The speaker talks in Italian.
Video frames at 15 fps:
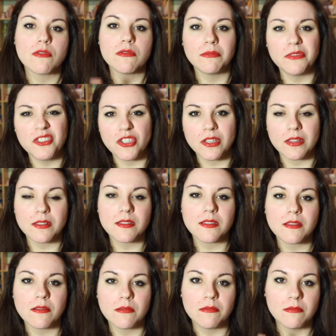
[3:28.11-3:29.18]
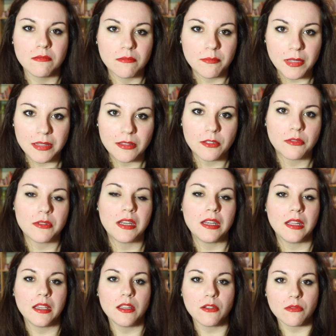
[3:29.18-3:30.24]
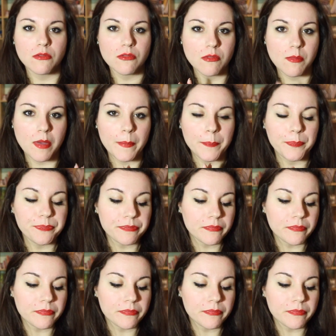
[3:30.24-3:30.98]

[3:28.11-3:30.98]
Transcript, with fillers: con un jeans un pantalone nero insomma